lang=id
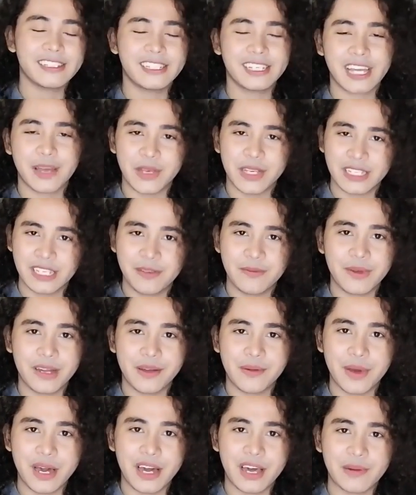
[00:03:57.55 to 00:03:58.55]
Jika fiksi
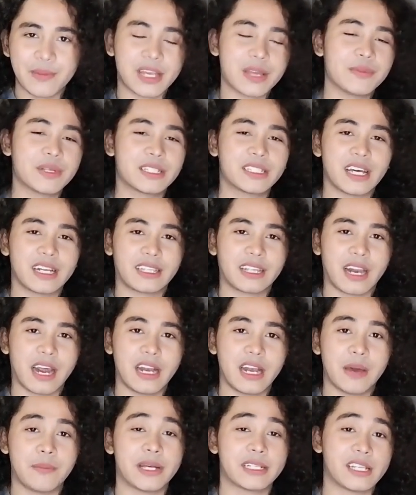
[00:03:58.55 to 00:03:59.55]
penggemar makin besar
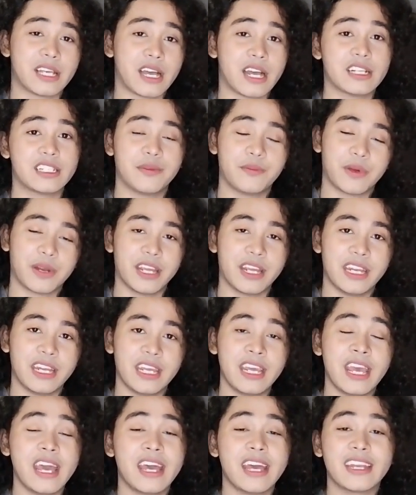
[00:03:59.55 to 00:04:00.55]
terhadap pasangan shipper
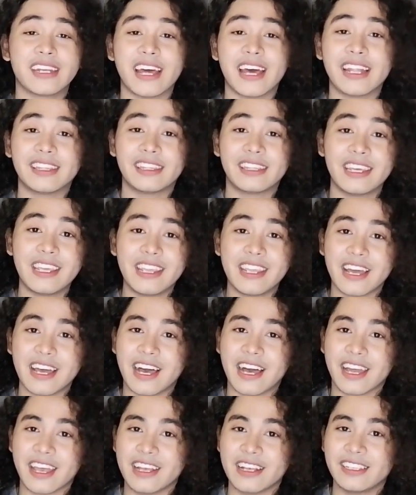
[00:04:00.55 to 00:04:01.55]
ini, nantinya
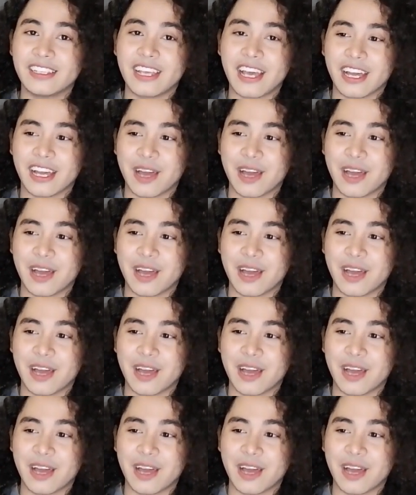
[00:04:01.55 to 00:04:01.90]
agensi